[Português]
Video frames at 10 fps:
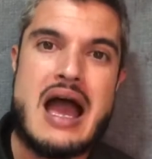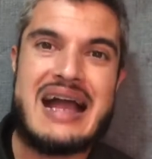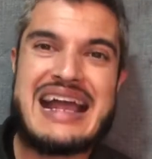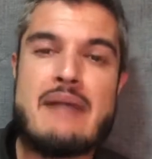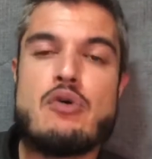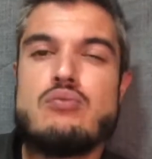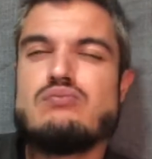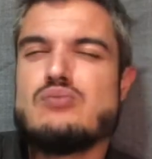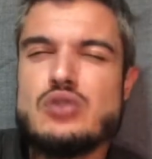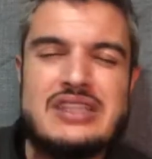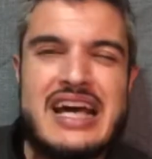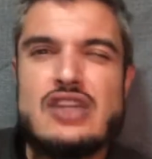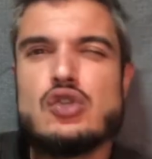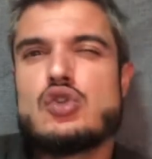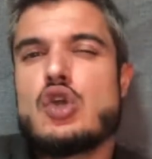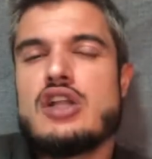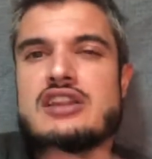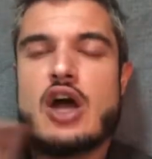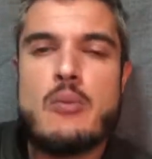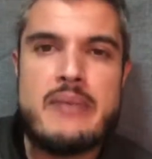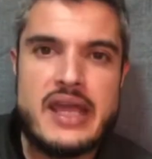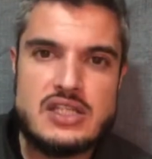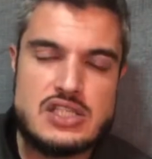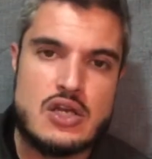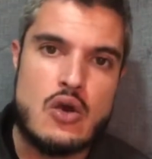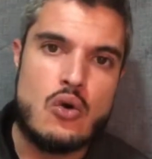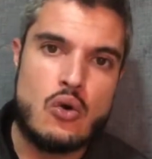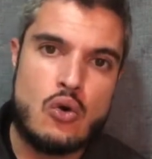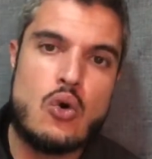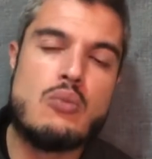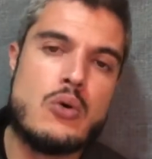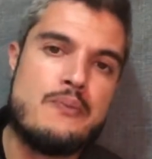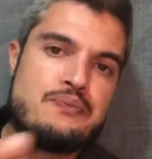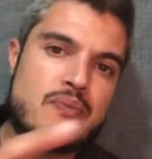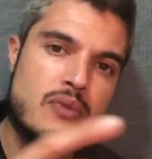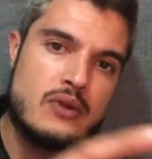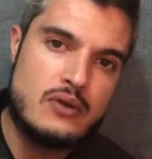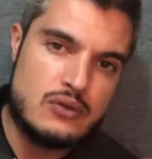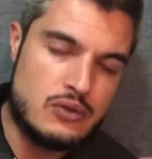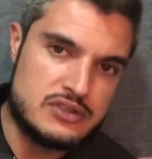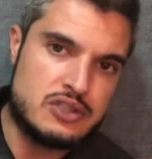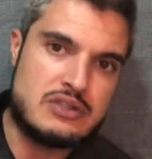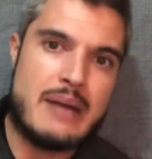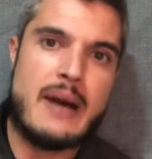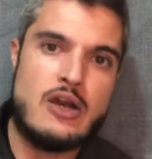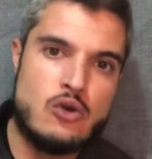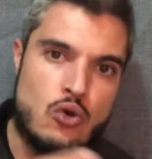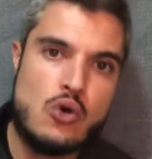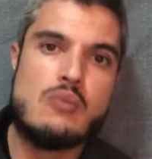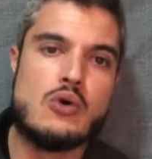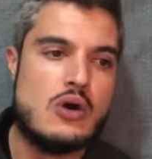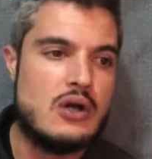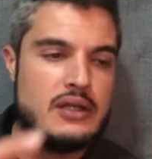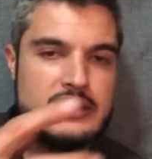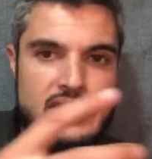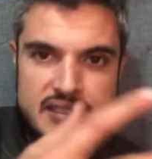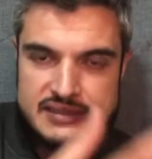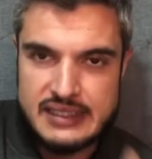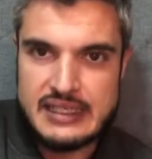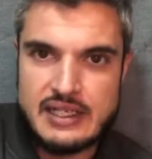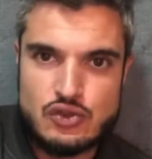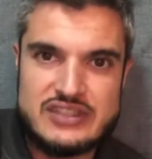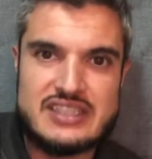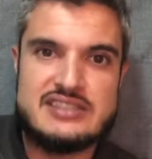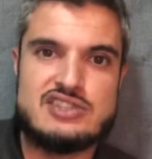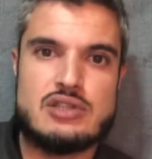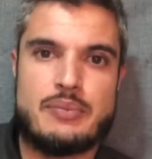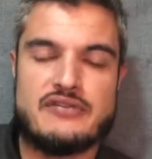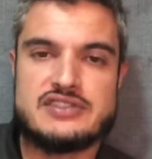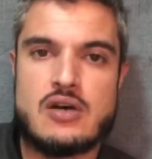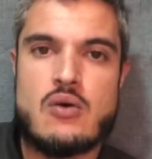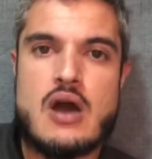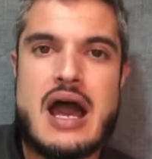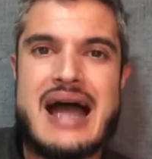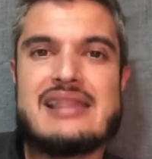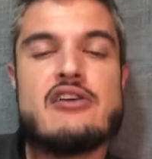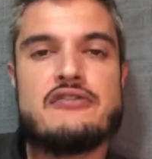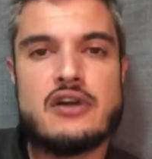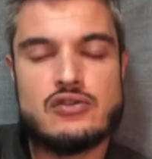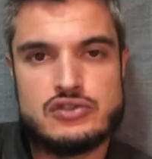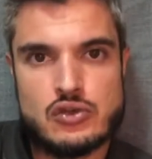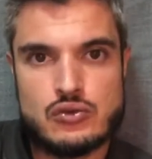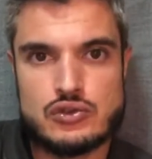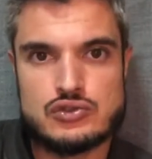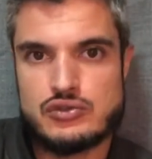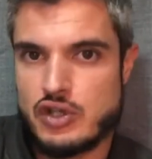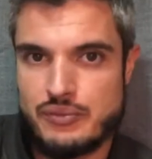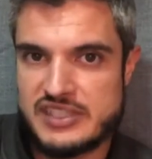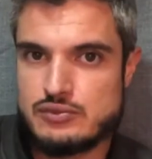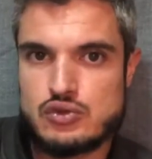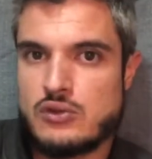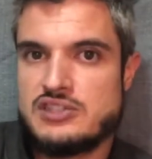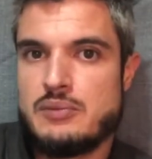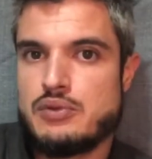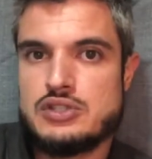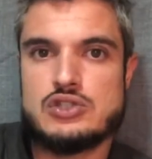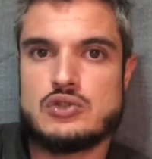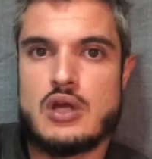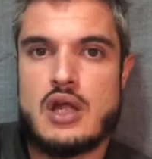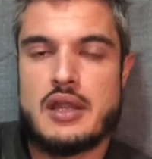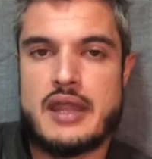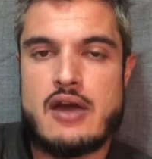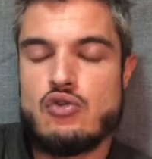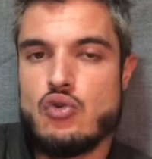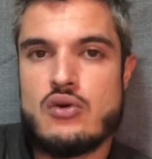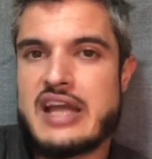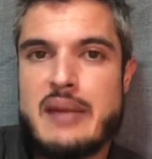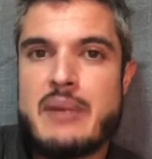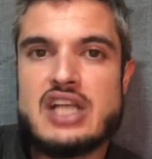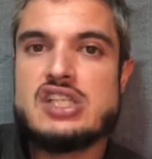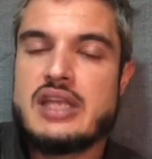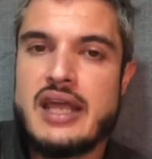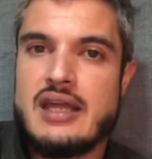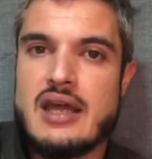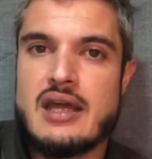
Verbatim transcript: acabam mudando totalmente o rumo do seu trabalho, o rumo dessa, da, do exercício da profissão até o final do seu curso. Eu mesmo sou um exemplo disso. Né? Eu nunca imaginei,